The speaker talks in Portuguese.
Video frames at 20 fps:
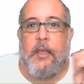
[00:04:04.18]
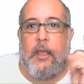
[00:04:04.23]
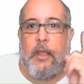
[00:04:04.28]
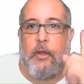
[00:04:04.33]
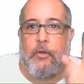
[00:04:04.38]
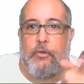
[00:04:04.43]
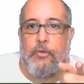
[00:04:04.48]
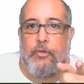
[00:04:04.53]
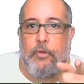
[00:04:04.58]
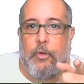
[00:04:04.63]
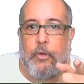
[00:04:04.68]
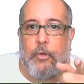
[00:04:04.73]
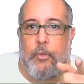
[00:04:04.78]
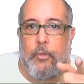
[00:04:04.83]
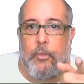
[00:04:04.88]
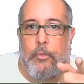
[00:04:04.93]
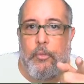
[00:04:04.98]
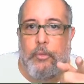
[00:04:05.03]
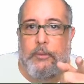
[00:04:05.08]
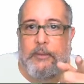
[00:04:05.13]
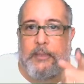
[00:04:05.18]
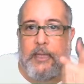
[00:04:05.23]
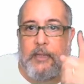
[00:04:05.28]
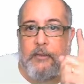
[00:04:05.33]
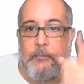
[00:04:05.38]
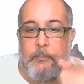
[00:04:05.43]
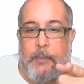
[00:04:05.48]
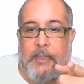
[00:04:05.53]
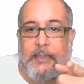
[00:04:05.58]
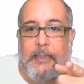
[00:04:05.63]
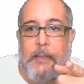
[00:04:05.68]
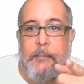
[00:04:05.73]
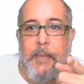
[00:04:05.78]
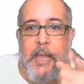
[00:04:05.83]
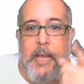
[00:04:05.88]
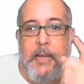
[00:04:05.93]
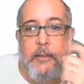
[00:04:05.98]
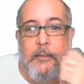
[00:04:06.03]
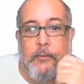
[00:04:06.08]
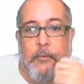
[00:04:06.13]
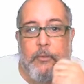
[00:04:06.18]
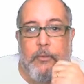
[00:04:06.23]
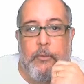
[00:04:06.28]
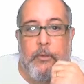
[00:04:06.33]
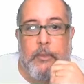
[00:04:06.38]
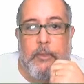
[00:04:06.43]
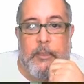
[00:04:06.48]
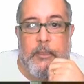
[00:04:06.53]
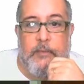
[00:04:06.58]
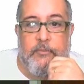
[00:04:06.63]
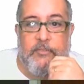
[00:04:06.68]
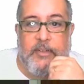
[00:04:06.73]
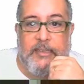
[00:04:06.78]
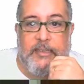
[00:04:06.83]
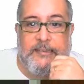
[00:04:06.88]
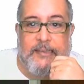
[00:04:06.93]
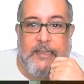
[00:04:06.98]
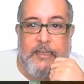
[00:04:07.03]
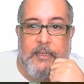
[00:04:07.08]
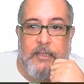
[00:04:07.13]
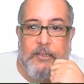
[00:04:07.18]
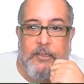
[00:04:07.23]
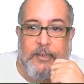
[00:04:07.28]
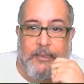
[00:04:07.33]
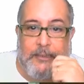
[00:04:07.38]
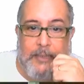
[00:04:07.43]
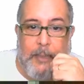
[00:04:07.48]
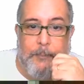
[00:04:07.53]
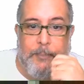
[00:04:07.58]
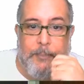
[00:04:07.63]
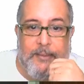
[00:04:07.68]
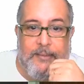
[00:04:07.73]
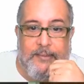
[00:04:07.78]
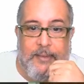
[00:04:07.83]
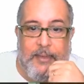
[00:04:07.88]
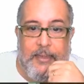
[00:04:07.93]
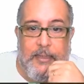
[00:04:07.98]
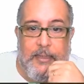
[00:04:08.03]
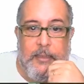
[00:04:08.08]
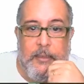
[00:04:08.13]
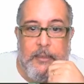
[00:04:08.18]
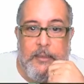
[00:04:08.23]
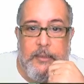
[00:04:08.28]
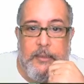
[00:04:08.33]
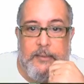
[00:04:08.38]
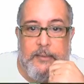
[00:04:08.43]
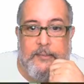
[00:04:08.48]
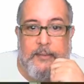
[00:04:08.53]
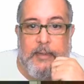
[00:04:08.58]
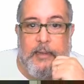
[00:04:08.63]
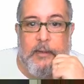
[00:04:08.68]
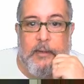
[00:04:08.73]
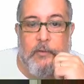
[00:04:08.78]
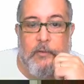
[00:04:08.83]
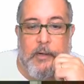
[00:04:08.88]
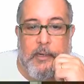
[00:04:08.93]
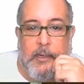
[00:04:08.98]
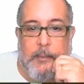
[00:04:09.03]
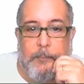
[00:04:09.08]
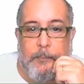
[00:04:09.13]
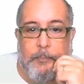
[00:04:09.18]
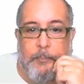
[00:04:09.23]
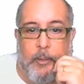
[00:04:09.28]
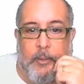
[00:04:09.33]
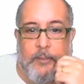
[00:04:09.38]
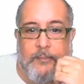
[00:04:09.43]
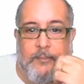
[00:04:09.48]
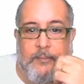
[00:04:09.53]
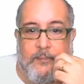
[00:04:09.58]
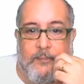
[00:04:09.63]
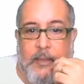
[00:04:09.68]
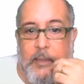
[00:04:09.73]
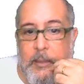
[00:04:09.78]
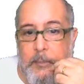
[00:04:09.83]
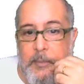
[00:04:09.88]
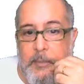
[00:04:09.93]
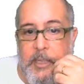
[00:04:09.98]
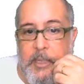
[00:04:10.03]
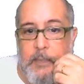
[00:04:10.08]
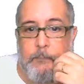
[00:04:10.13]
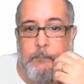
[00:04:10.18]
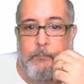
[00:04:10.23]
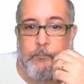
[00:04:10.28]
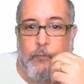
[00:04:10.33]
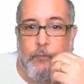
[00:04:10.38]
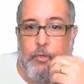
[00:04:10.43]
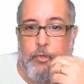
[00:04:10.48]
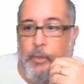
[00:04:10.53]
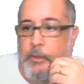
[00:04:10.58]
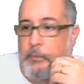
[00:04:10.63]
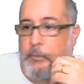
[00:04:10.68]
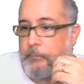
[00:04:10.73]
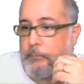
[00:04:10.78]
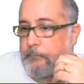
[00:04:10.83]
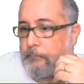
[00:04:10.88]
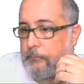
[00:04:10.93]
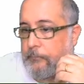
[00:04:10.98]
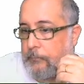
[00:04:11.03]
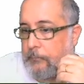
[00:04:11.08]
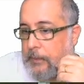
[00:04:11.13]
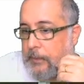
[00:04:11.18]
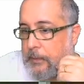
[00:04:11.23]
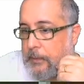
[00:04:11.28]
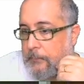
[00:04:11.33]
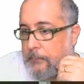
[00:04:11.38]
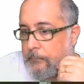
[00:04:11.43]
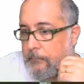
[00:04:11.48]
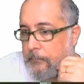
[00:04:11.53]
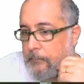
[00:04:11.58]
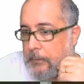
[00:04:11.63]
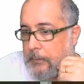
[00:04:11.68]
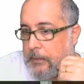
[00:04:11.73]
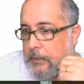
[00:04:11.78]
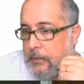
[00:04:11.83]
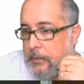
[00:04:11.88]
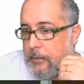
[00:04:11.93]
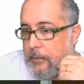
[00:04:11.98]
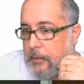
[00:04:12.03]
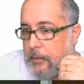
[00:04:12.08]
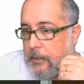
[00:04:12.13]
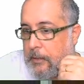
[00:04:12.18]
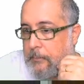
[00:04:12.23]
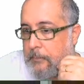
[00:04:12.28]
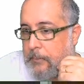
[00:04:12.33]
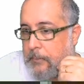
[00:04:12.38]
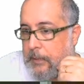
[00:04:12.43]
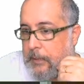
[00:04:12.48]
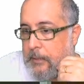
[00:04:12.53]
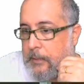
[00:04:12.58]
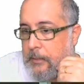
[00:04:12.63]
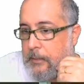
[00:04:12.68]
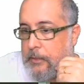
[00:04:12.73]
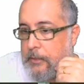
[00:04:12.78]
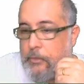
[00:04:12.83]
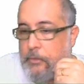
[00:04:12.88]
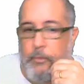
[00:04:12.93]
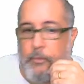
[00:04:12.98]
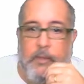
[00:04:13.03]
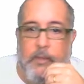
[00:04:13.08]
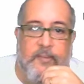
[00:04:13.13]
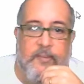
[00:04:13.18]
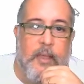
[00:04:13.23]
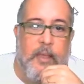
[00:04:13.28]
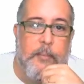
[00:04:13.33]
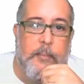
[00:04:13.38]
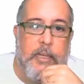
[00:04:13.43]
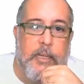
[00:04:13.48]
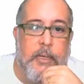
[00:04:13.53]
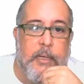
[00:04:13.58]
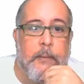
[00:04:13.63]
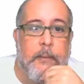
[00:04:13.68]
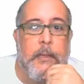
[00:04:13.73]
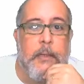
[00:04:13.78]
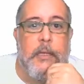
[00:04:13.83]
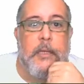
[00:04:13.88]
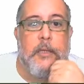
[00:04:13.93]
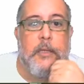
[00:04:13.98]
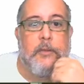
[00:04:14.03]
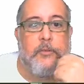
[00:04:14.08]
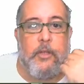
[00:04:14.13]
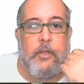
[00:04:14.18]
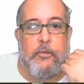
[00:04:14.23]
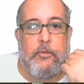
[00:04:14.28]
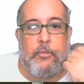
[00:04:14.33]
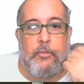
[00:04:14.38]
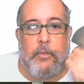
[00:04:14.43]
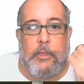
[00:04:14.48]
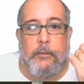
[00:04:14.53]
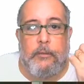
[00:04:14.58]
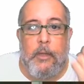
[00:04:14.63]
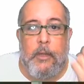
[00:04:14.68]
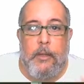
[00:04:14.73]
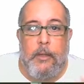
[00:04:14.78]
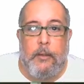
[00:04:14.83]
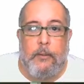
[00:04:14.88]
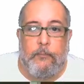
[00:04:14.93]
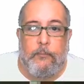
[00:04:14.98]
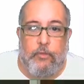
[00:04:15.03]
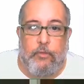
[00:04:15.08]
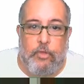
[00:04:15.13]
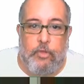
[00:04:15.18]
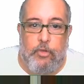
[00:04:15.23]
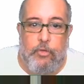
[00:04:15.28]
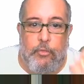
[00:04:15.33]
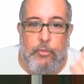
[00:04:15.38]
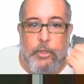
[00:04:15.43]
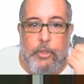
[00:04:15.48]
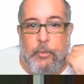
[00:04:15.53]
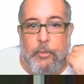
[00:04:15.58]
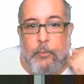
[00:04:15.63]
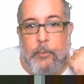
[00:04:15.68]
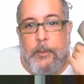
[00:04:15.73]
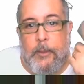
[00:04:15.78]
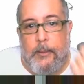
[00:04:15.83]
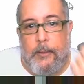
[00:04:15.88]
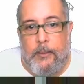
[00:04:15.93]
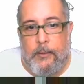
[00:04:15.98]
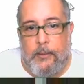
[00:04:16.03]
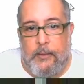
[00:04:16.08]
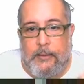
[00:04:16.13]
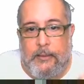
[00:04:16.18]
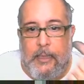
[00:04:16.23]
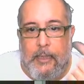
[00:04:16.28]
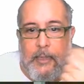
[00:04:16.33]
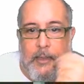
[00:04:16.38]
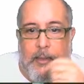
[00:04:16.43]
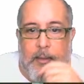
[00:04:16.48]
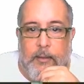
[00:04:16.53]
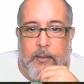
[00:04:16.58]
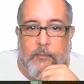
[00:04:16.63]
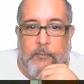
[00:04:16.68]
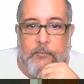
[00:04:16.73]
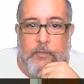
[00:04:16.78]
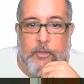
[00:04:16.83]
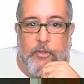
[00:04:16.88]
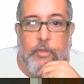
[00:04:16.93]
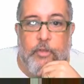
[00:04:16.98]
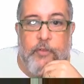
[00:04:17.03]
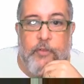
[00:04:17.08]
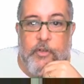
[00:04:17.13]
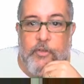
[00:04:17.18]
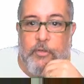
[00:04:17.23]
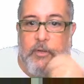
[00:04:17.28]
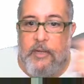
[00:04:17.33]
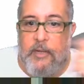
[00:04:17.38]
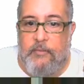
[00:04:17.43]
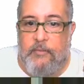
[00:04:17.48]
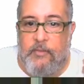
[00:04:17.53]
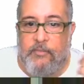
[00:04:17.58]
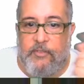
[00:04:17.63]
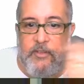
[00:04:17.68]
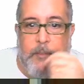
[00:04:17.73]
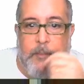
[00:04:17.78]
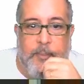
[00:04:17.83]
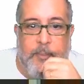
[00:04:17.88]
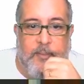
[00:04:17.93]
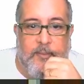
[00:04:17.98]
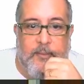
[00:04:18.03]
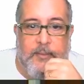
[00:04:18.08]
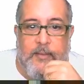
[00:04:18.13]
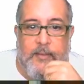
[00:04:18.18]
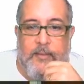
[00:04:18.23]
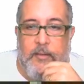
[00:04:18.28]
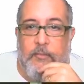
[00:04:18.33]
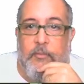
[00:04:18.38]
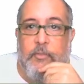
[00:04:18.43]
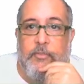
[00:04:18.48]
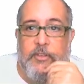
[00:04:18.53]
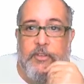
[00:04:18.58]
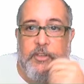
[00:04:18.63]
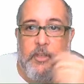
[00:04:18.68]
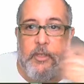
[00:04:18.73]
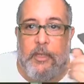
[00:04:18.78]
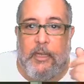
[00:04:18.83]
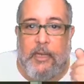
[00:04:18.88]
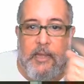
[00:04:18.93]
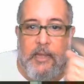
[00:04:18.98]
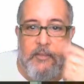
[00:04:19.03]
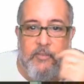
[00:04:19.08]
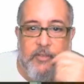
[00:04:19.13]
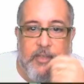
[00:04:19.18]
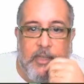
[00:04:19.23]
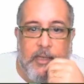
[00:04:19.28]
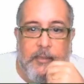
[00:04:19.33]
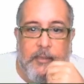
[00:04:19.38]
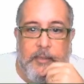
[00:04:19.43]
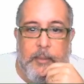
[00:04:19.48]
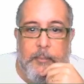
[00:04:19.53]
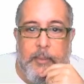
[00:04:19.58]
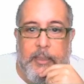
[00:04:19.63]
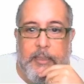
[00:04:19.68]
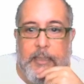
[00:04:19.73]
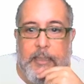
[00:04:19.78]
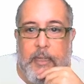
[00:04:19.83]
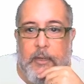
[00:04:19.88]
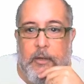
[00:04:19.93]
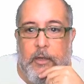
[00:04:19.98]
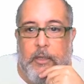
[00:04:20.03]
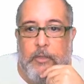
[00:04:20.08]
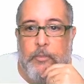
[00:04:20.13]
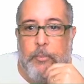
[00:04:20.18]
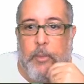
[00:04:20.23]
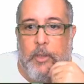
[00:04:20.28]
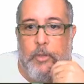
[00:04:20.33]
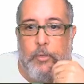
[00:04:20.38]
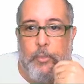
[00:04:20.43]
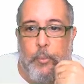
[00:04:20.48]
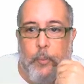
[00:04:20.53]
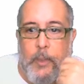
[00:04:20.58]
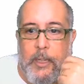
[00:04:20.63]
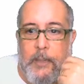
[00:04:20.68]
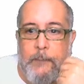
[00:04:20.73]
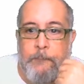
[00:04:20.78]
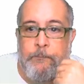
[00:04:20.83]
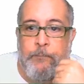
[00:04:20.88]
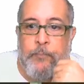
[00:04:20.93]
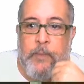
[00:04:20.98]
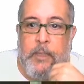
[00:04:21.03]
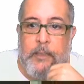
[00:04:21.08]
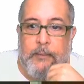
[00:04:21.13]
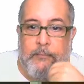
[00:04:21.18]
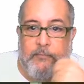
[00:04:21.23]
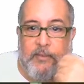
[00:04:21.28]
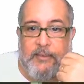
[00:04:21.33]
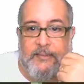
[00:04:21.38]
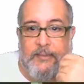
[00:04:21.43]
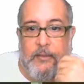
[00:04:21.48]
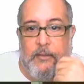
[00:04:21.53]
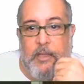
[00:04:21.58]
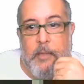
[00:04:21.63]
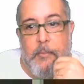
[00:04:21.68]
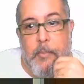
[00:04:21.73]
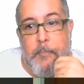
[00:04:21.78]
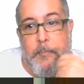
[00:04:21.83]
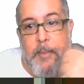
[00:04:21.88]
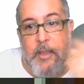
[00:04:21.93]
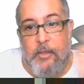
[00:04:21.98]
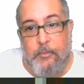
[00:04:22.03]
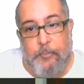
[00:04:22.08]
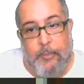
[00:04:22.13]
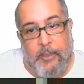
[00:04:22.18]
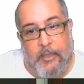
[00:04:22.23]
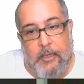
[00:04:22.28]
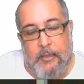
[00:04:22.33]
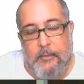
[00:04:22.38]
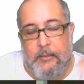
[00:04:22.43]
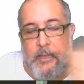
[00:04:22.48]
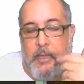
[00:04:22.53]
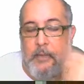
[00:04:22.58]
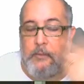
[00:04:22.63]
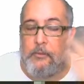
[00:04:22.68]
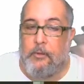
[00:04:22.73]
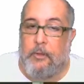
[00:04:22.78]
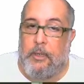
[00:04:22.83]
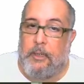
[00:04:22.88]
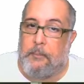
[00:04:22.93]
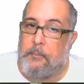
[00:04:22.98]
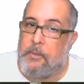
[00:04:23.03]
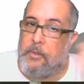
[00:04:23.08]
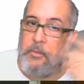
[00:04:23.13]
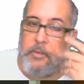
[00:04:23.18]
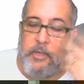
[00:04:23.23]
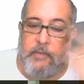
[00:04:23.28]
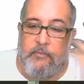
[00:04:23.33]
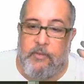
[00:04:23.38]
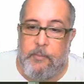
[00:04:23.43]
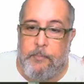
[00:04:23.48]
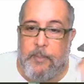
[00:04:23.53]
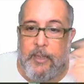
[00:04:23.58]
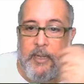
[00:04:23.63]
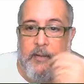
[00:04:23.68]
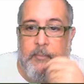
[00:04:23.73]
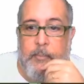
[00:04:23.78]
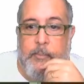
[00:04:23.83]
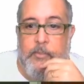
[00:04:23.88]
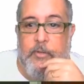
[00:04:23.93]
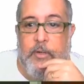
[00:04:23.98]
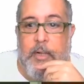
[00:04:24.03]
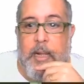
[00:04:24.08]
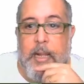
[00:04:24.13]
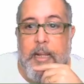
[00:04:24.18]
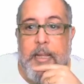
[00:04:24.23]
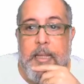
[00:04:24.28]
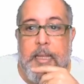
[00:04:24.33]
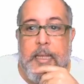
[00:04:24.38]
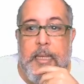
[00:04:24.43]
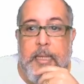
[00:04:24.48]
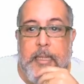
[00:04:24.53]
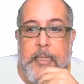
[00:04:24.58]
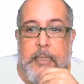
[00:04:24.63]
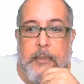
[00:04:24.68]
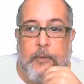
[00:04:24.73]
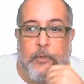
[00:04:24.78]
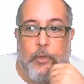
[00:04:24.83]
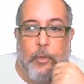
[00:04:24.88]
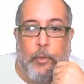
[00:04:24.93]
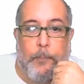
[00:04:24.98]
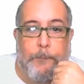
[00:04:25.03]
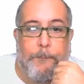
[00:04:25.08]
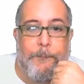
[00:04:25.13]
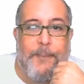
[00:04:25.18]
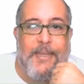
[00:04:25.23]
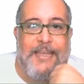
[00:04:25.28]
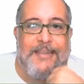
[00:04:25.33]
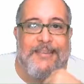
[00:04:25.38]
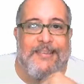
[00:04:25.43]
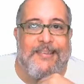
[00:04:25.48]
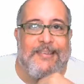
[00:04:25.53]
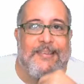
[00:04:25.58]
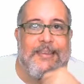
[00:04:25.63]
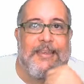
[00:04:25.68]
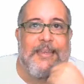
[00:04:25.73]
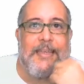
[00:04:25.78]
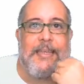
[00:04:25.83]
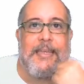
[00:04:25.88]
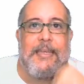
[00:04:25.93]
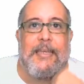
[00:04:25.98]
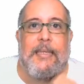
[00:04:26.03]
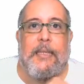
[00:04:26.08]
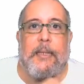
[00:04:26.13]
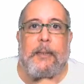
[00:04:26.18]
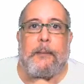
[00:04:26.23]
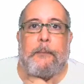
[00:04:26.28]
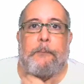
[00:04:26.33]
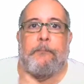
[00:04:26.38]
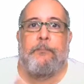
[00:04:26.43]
é um jogo tá em beta aberto e vai sair, já tá para sair. Sai agora na próxima, sai amanhã, 18, amanhã, amanhã, é amanhã, isso, ele sai amanhã, dia 18 de junho. E tá, a gente vai jogar, vai fazer a apresentação, vou fazer live dele também, tá? Xbox One vai ser no Game Pass para quem tá, então a maioria vai pegar para jogar e no PC